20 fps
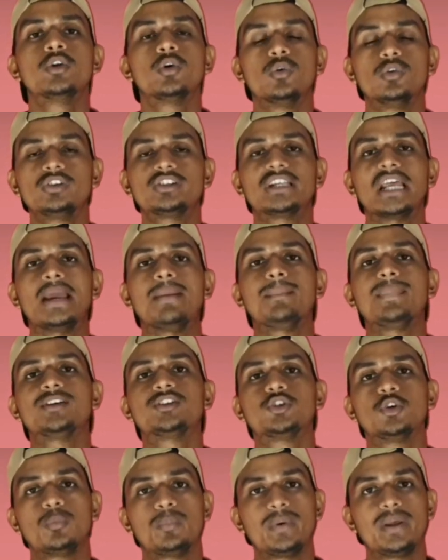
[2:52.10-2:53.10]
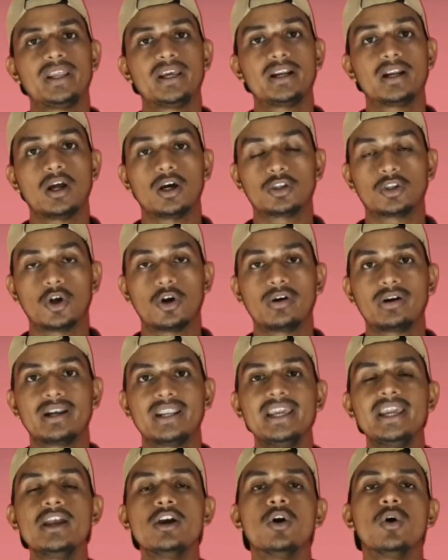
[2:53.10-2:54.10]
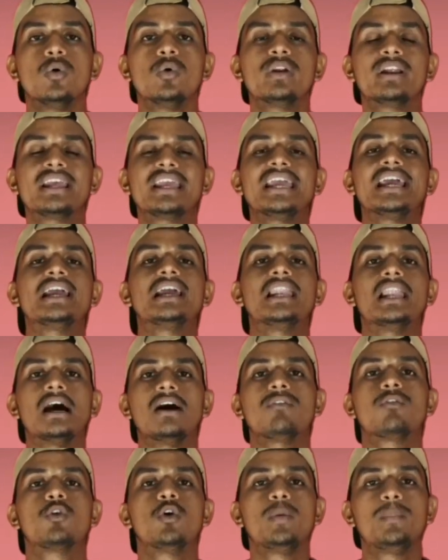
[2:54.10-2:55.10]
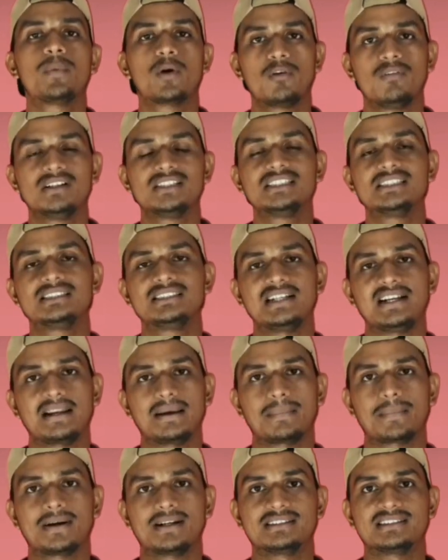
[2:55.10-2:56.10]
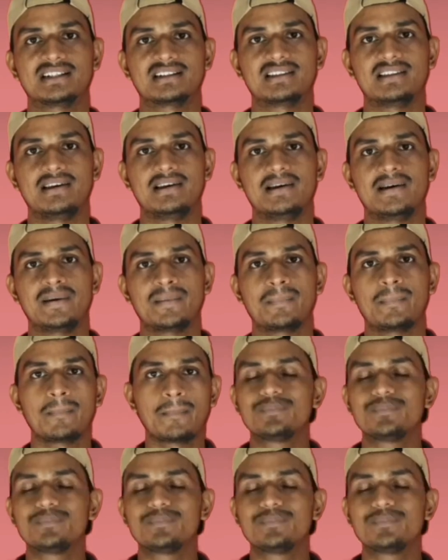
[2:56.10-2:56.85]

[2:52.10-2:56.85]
तो उस टाइम पर सुपीरियर अथॉरिटी उनके खिलाफ कोई प्रोविज़न सेटअप कर सकती है